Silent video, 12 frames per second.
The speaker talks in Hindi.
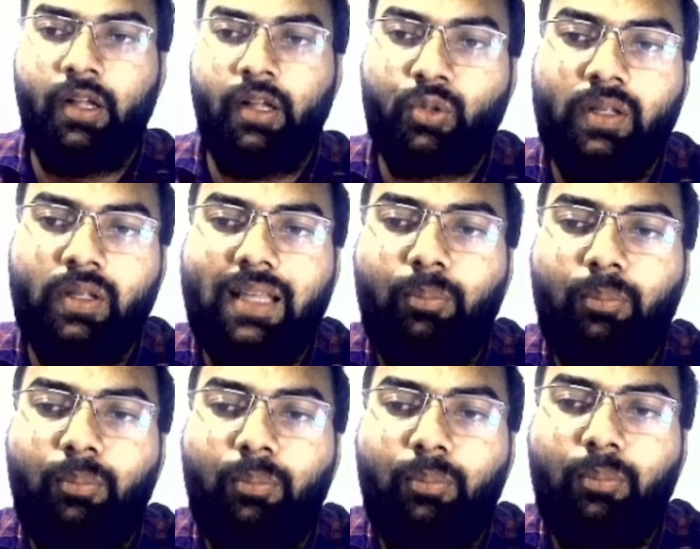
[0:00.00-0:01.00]
स्टूडेंट्स आपको
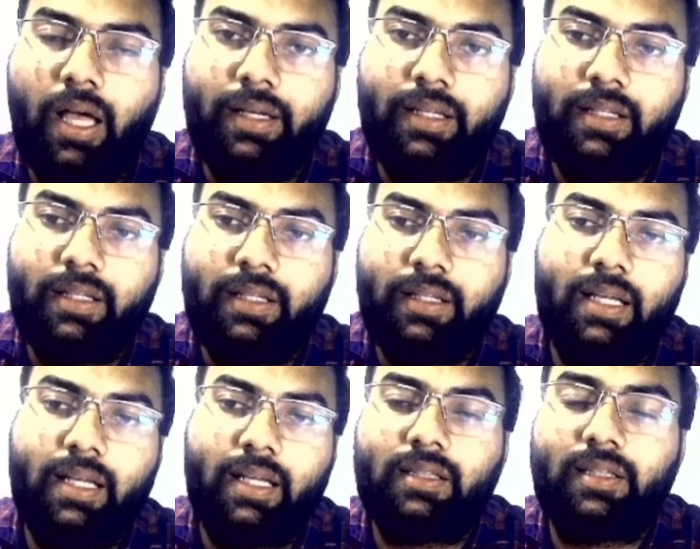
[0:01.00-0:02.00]
9 तारीख से
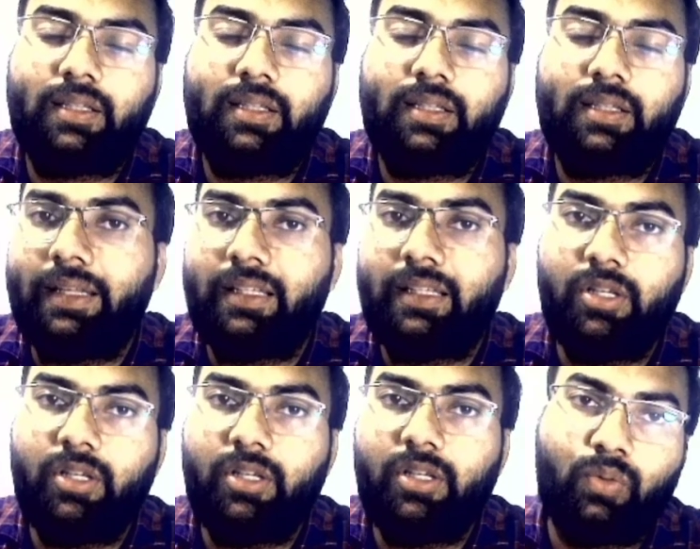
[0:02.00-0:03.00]
लेकर 13 तारीख के
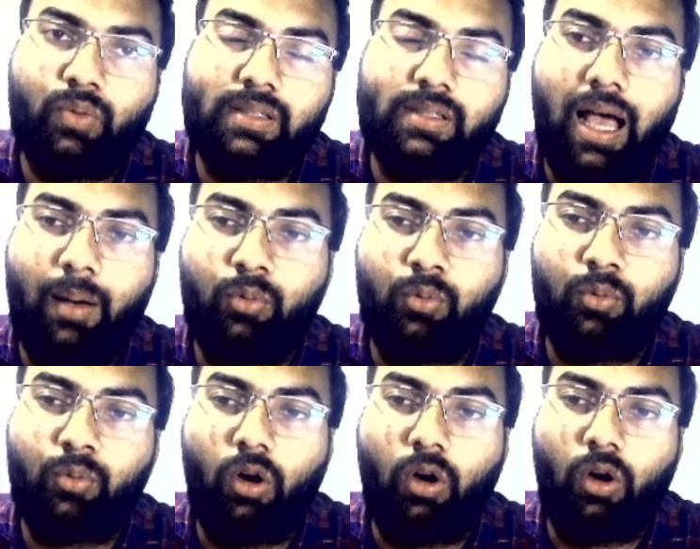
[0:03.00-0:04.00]
बीच में स्टूडेंट्स आपको
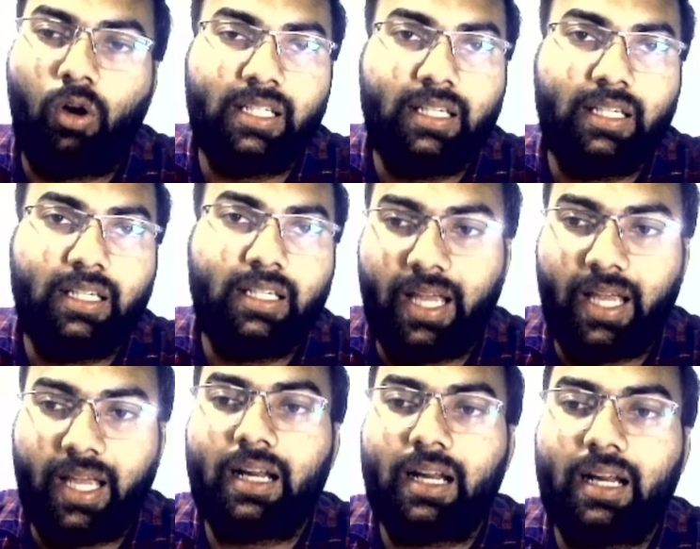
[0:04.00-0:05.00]
कॉलेज की लिस्ट चेक
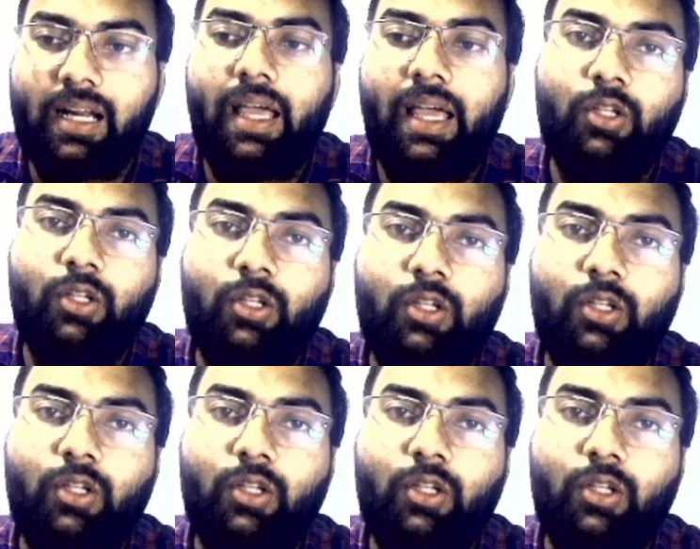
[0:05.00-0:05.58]
कर लेना है जो भी